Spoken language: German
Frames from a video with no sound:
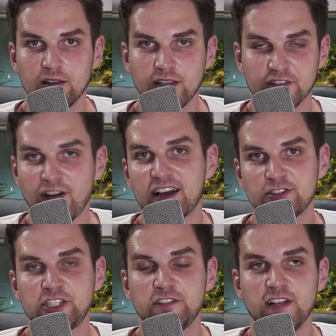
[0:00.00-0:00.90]
Jetzt fragst
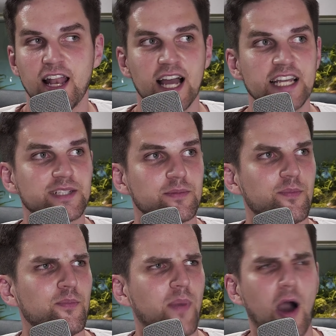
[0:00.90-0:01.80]
du dich vielleicht,
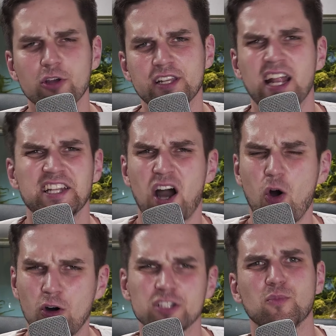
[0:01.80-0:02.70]
brauche ich denn jetzt
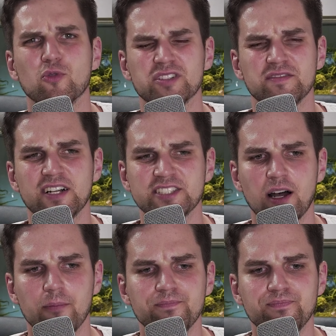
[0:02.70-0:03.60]
auch Osmosewasser?
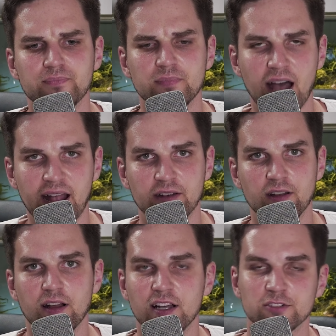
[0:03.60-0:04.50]
Hm. Nein,
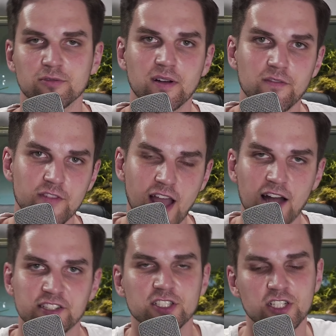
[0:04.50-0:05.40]
also wir
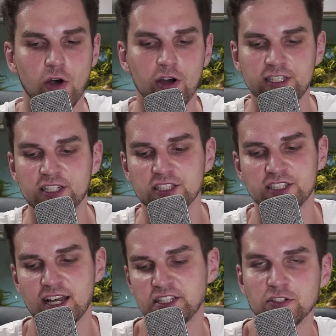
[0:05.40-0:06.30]
sind in der heutigen
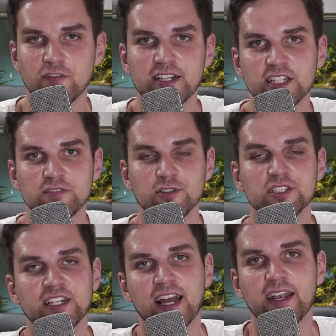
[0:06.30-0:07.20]
Zeit so weit, dass wir
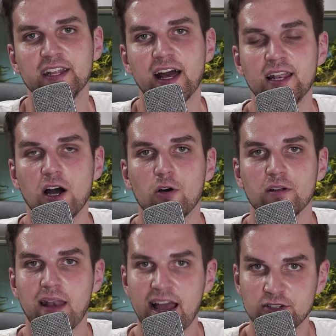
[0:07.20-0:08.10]
unsere Garnelen alle auch
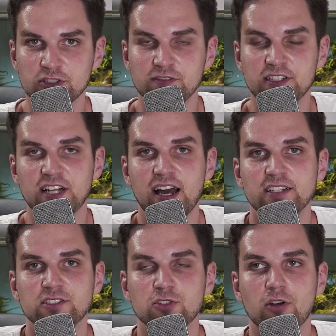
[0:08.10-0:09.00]
in Leitungswasser
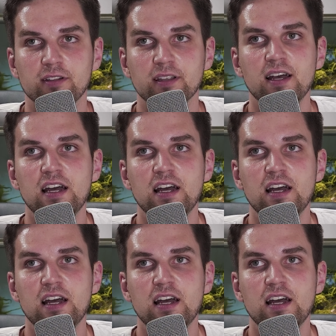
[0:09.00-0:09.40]
halten können.